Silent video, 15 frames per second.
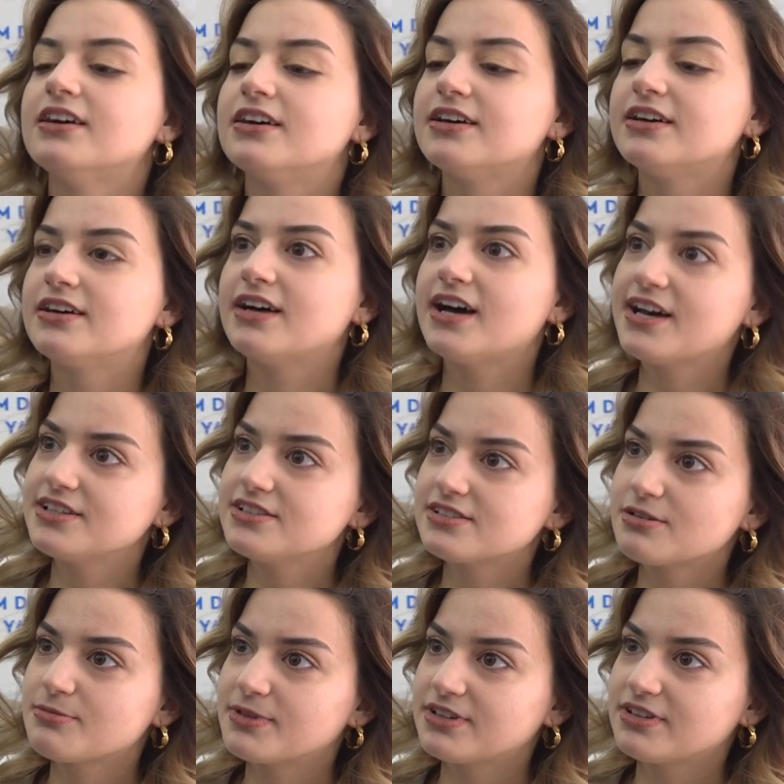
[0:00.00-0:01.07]
E, aynı
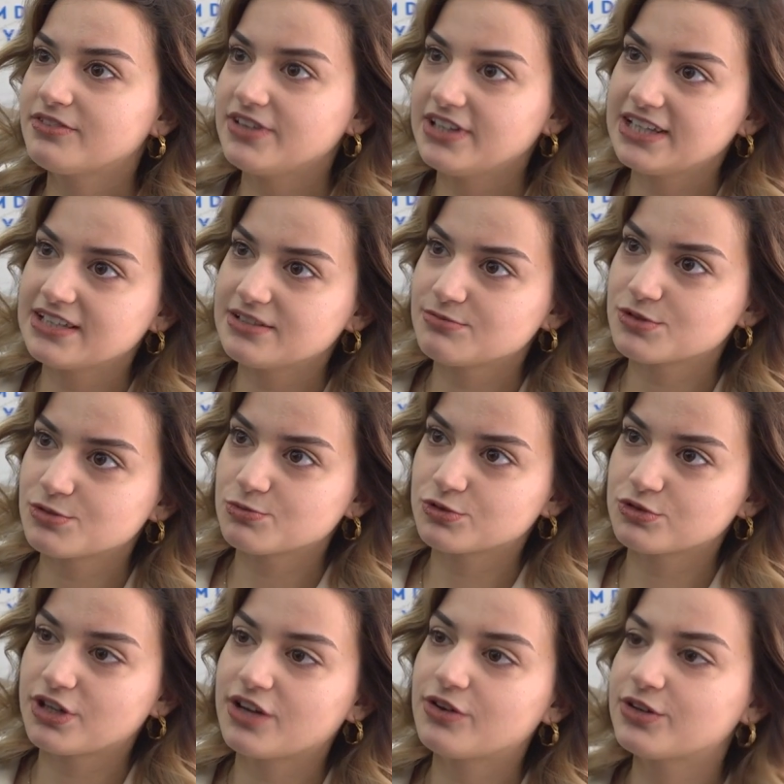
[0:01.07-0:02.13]
zamanda velilerimiz
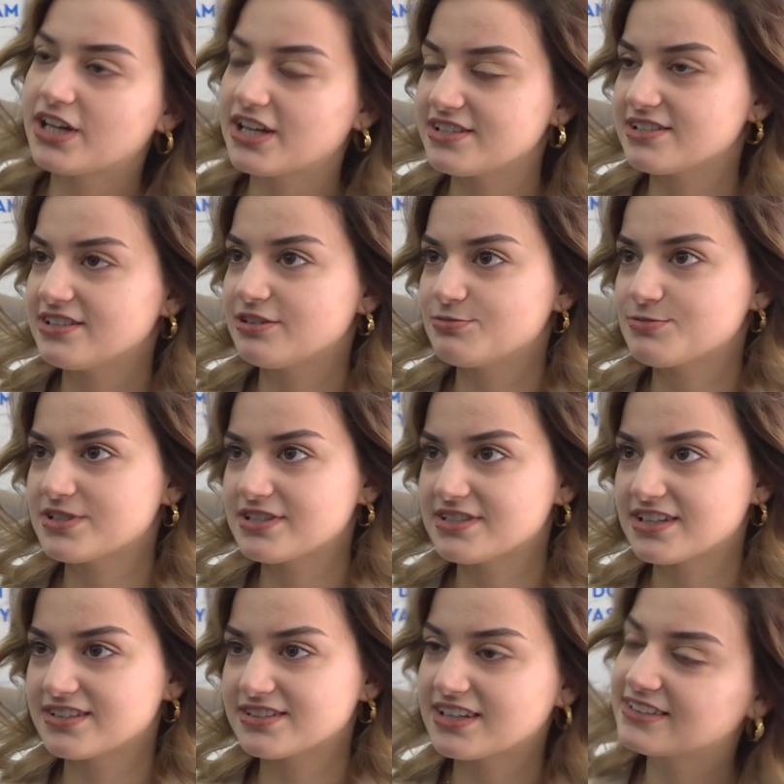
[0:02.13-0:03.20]
burada öğrencilerimizi
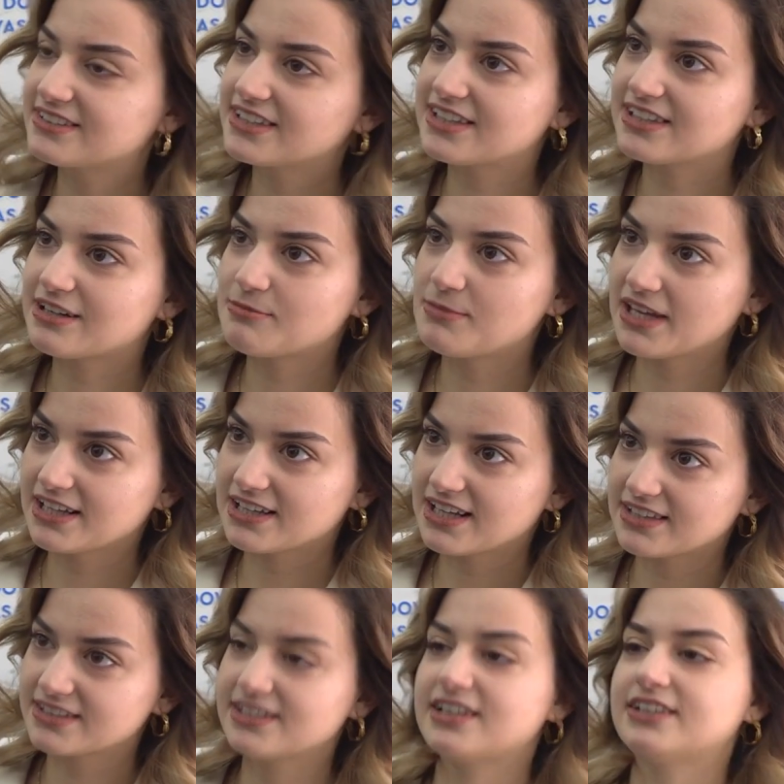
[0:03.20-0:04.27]
80 dakika
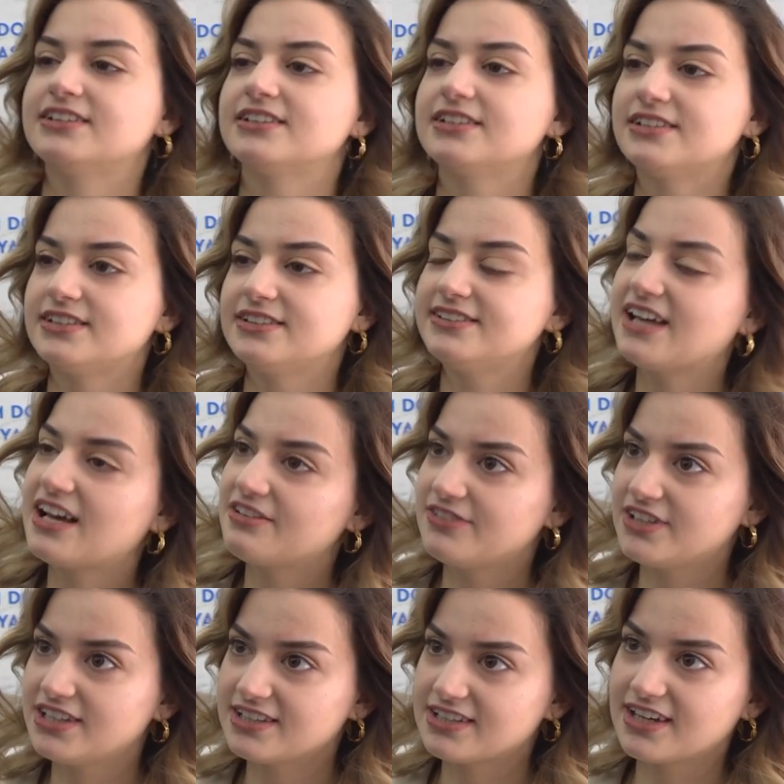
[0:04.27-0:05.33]
beklerken e, diğer
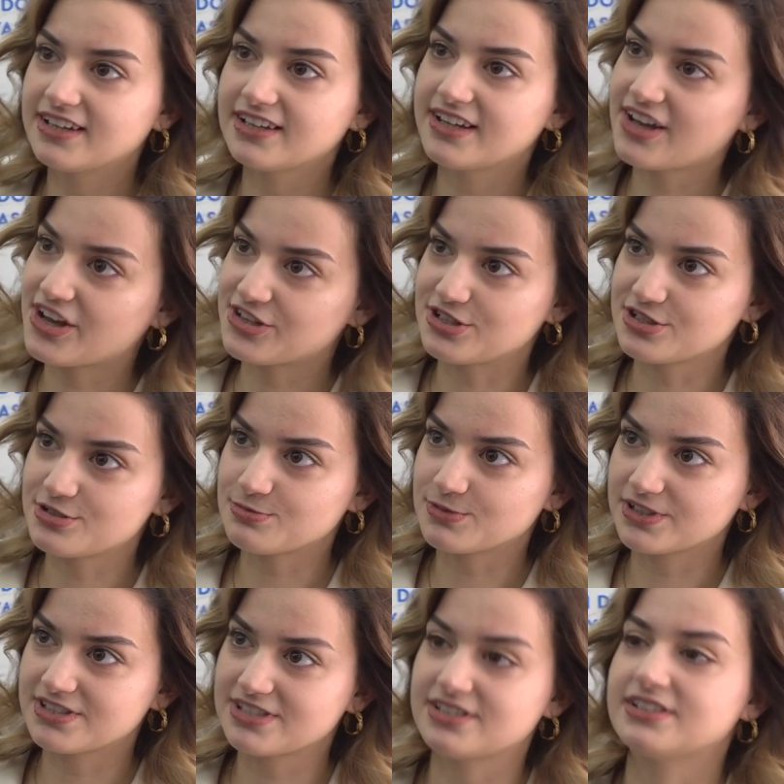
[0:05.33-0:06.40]
velilerle
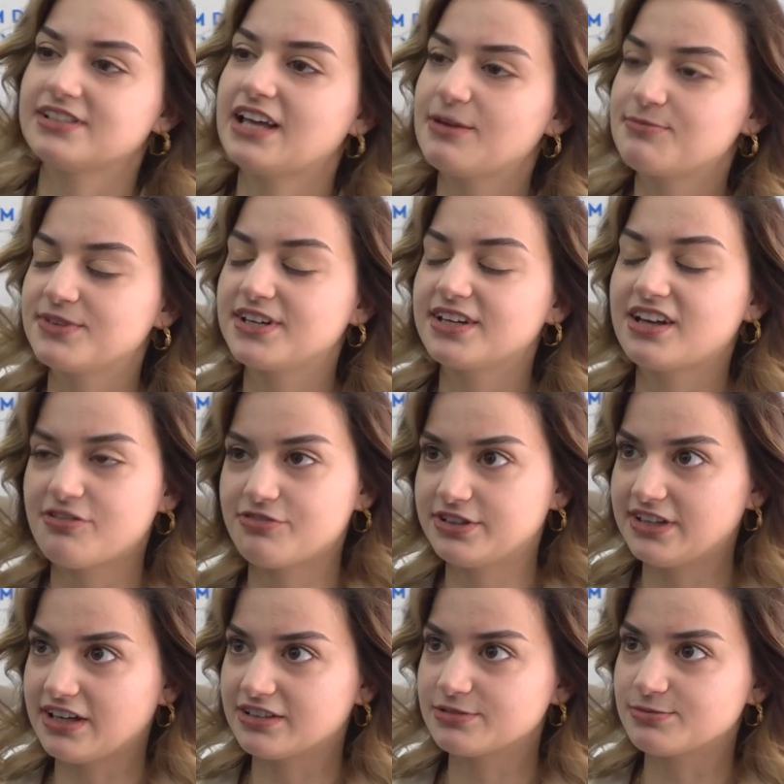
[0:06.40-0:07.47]
kaynaşmak için hem de
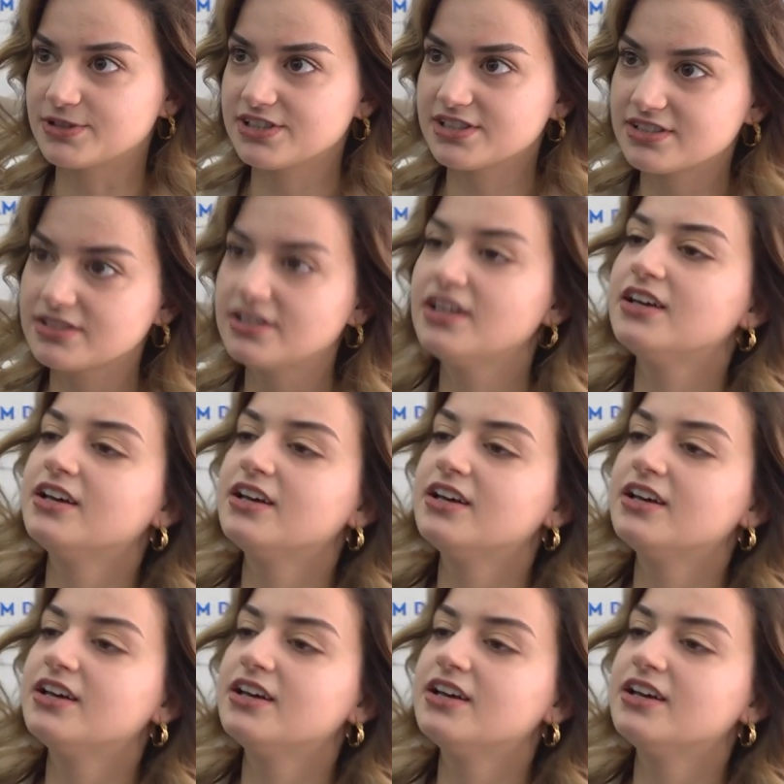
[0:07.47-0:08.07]
kafa dağıtmak için.